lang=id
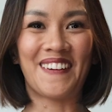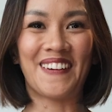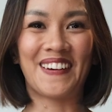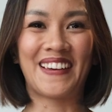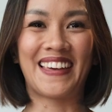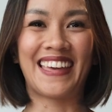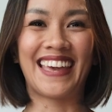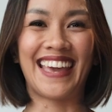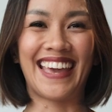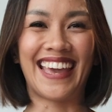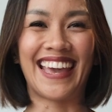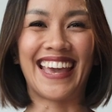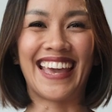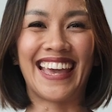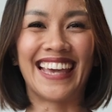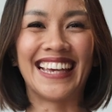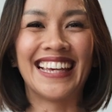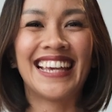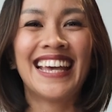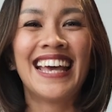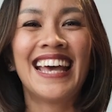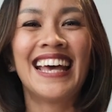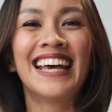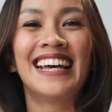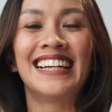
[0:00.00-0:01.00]
Oke, okay.
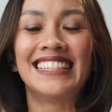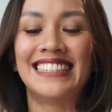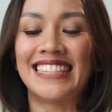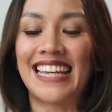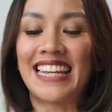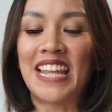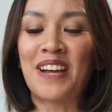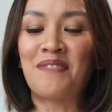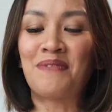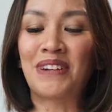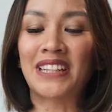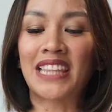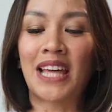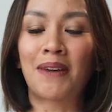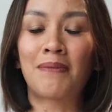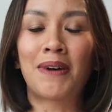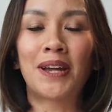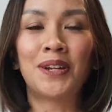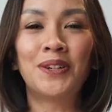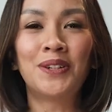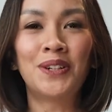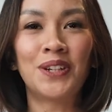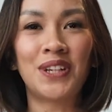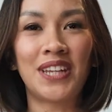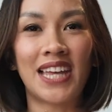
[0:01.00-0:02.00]
jadi yang pertama
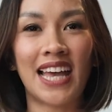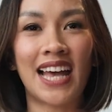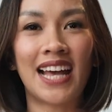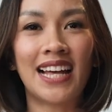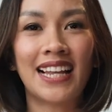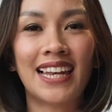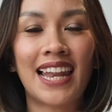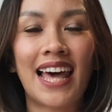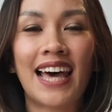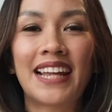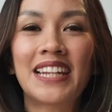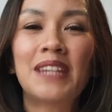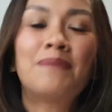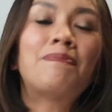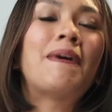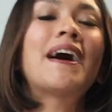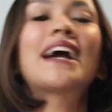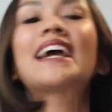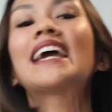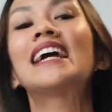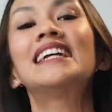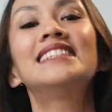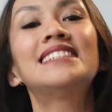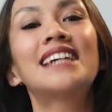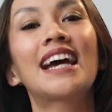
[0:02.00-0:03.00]
dulu ya, lari
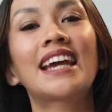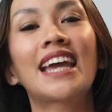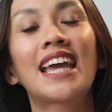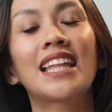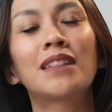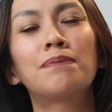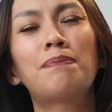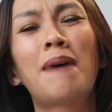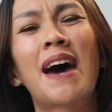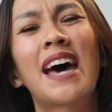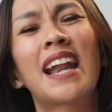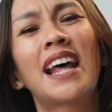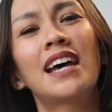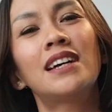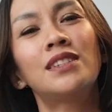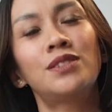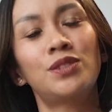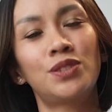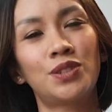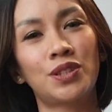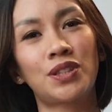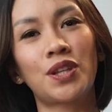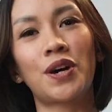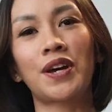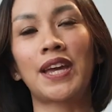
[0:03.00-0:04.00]
pakai jaket
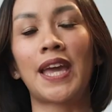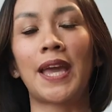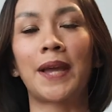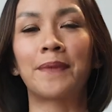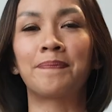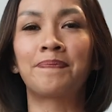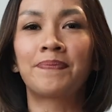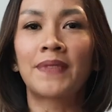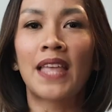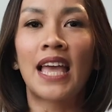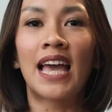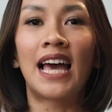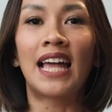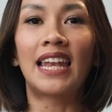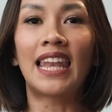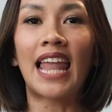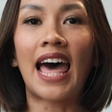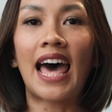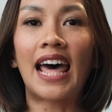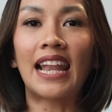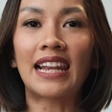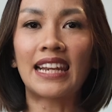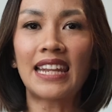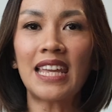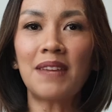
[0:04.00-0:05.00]
parasut. Oke, okay.
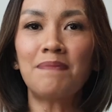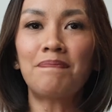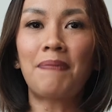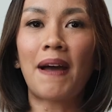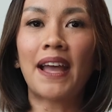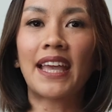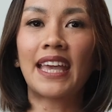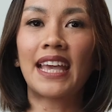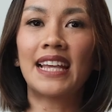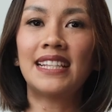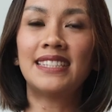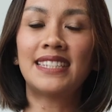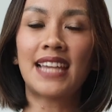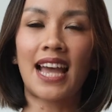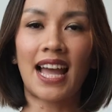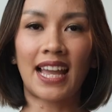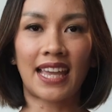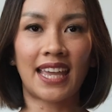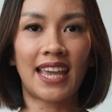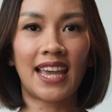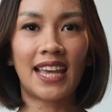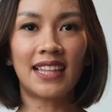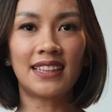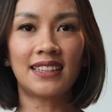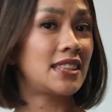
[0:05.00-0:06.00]
lari pakai
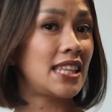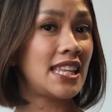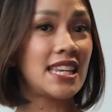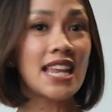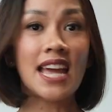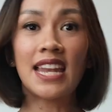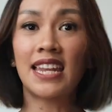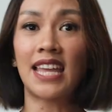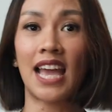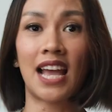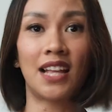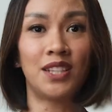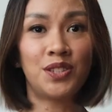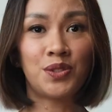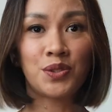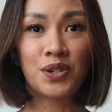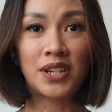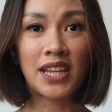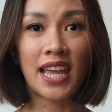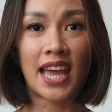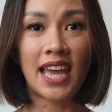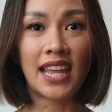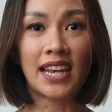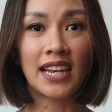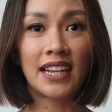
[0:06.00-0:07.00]
jaket tidak
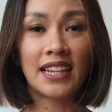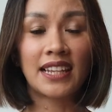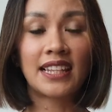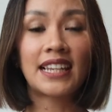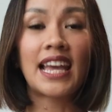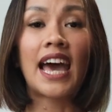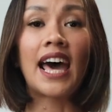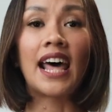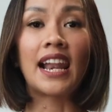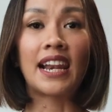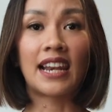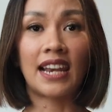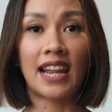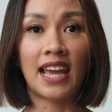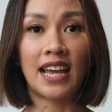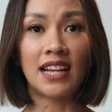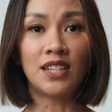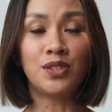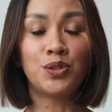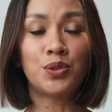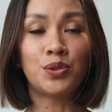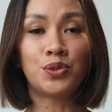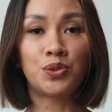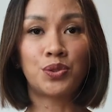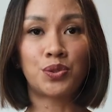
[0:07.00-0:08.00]
dianjurkan karena
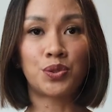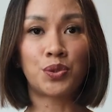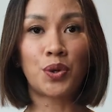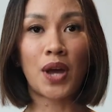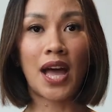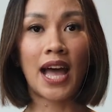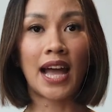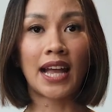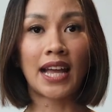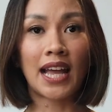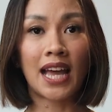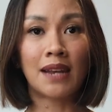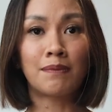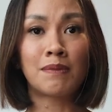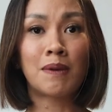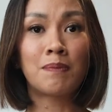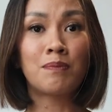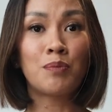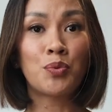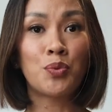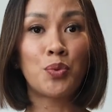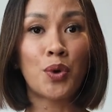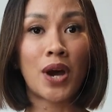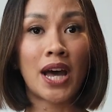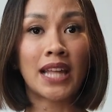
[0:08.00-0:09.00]
justru akan
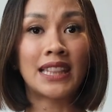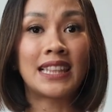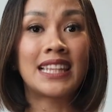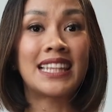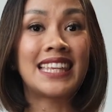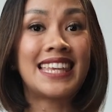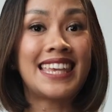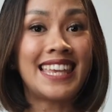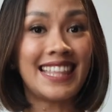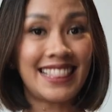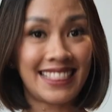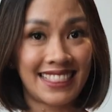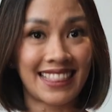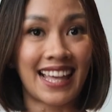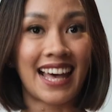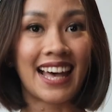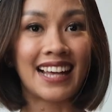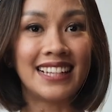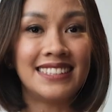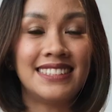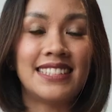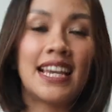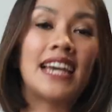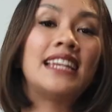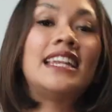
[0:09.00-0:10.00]
membuat
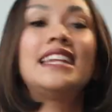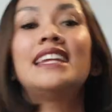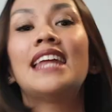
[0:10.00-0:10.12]
kita jadi